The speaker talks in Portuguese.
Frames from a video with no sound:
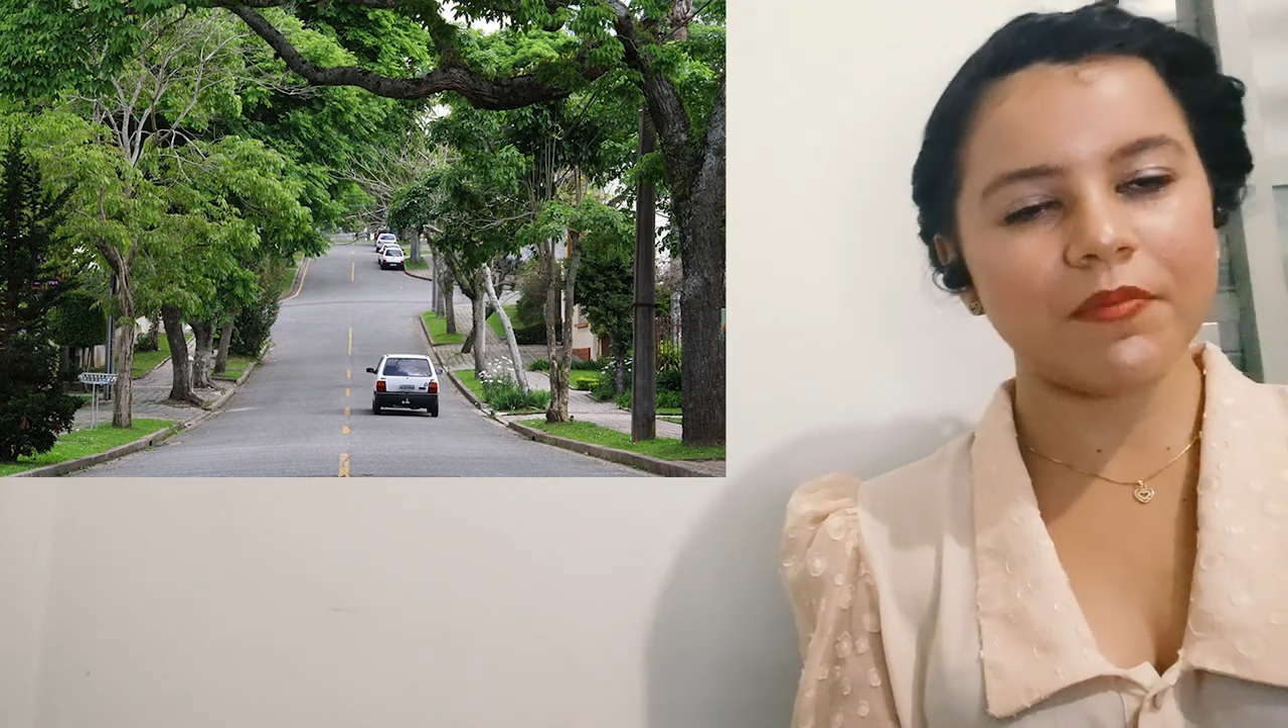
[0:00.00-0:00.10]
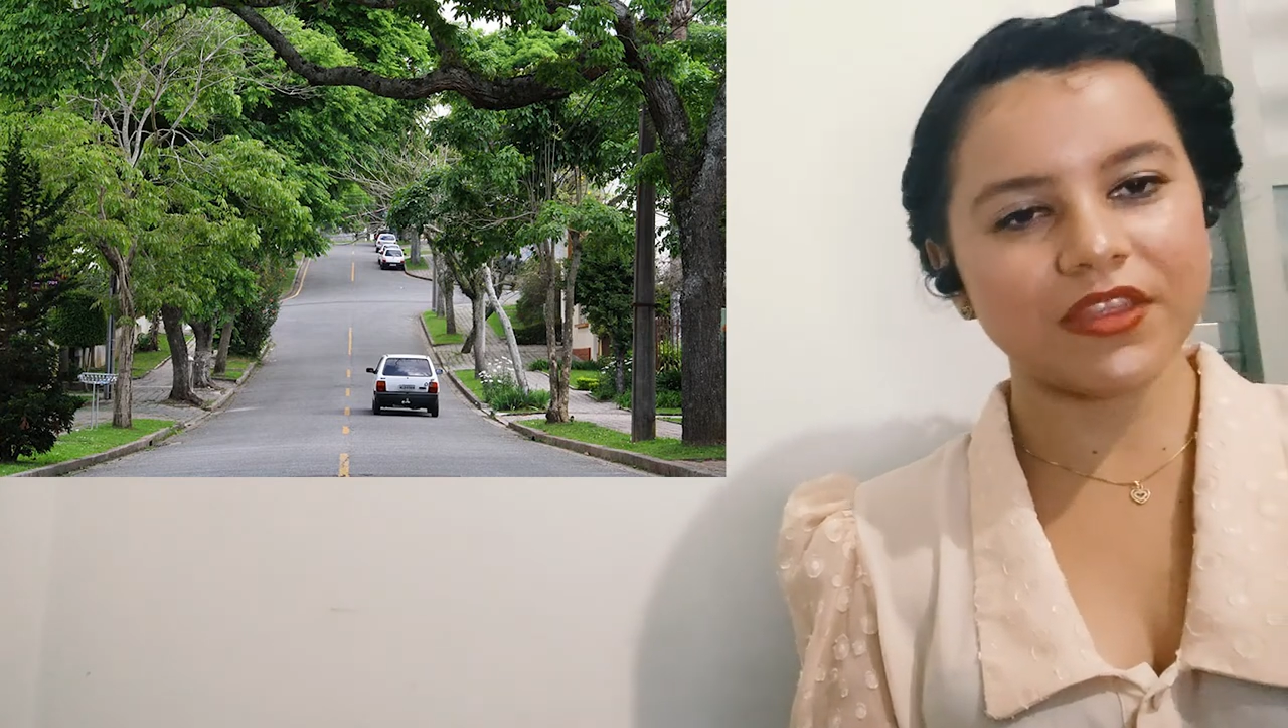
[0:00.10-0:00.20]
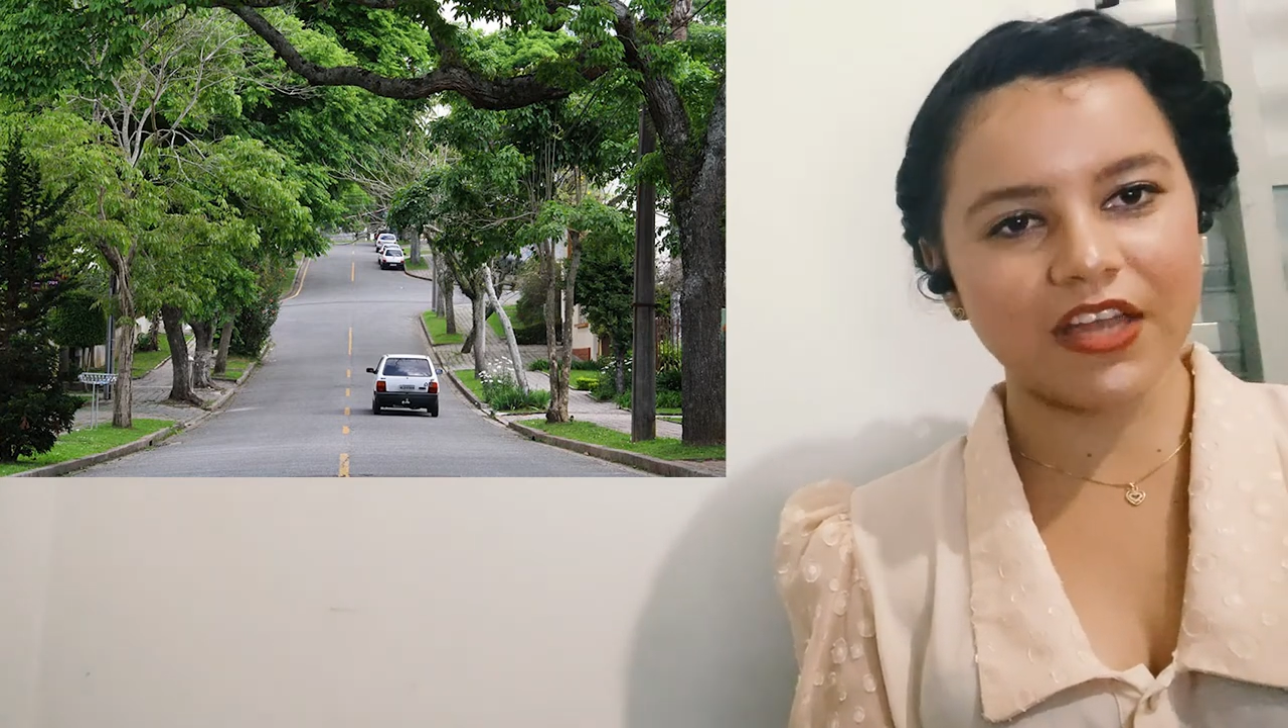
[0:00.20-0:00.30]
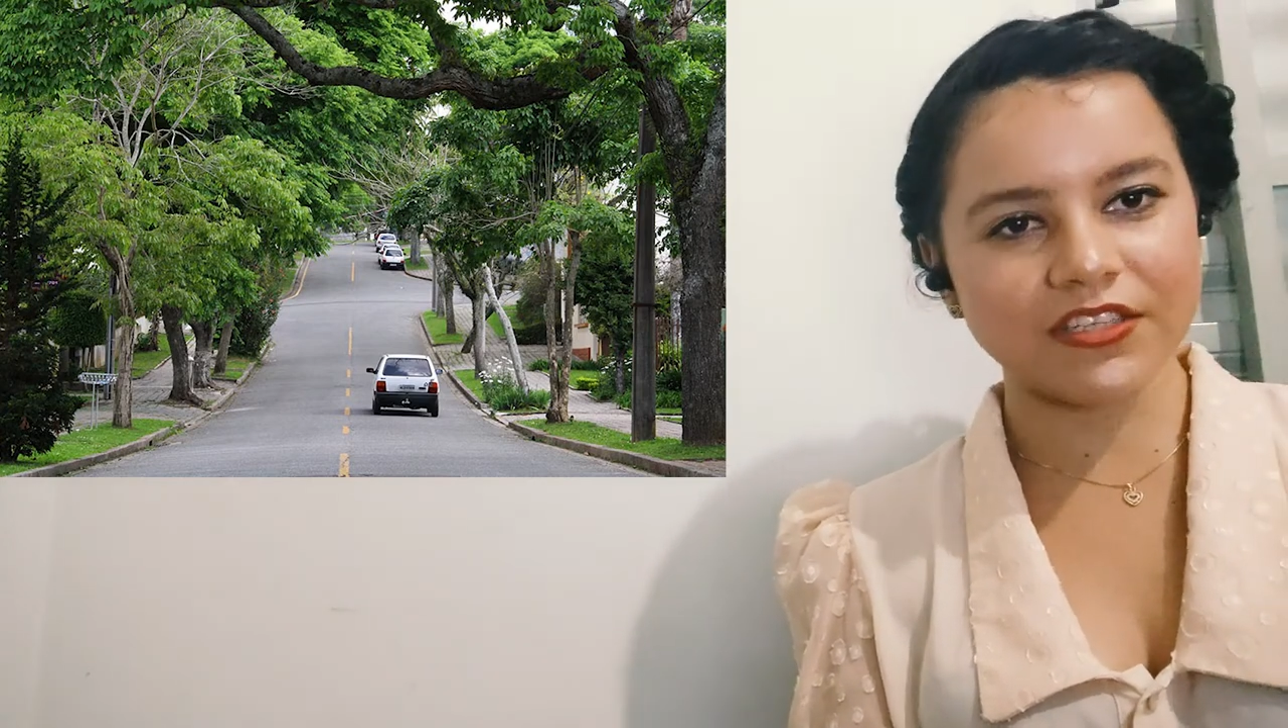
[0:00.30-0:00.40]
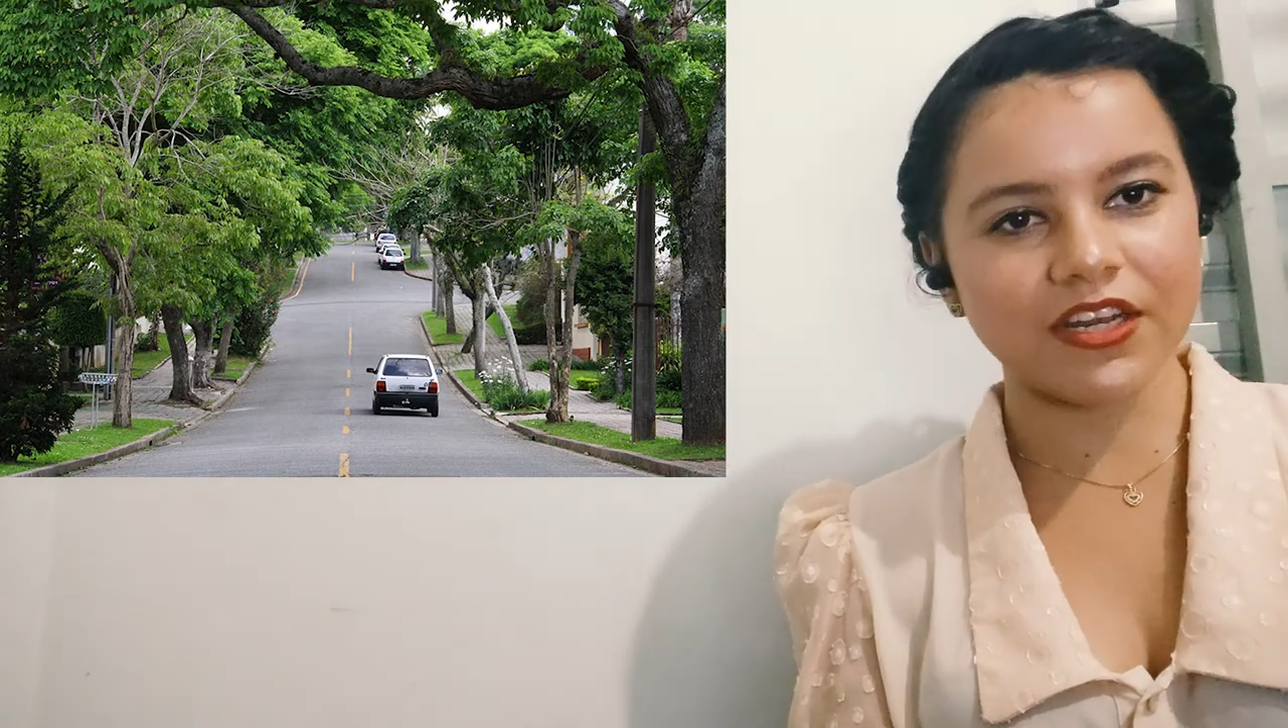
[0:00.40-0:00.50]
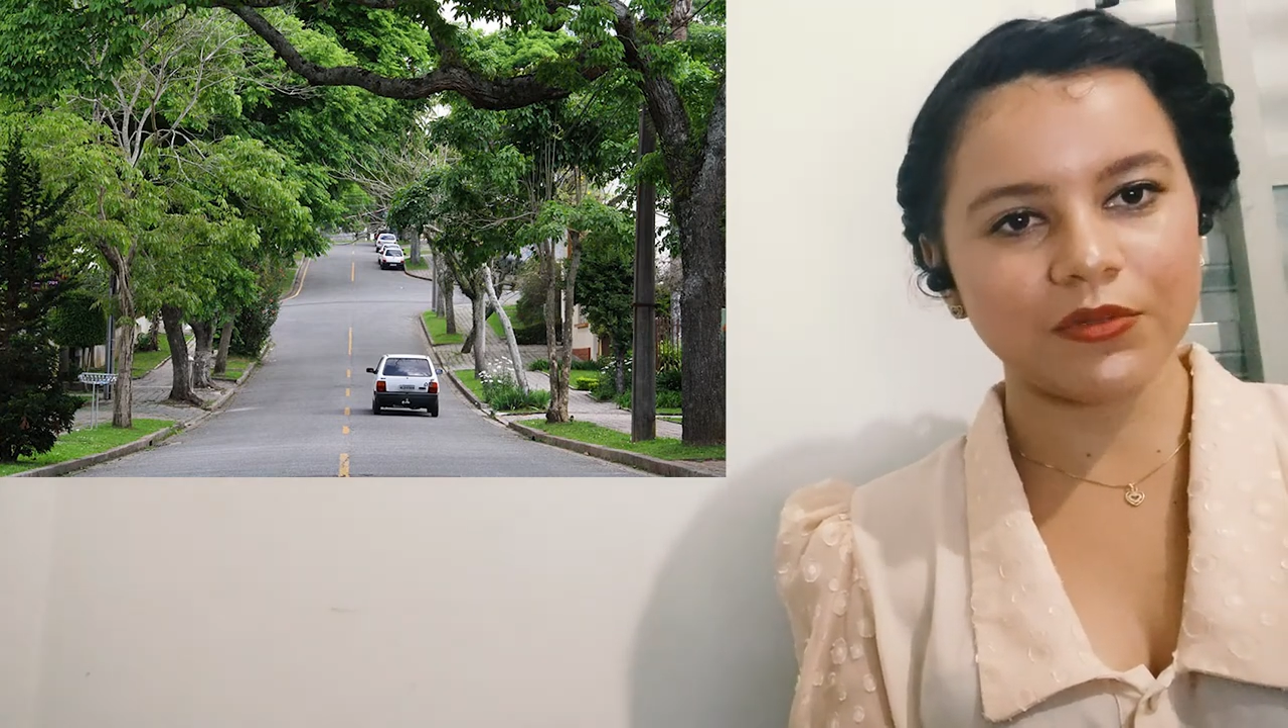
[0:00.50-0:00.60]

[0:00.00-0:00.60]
habitat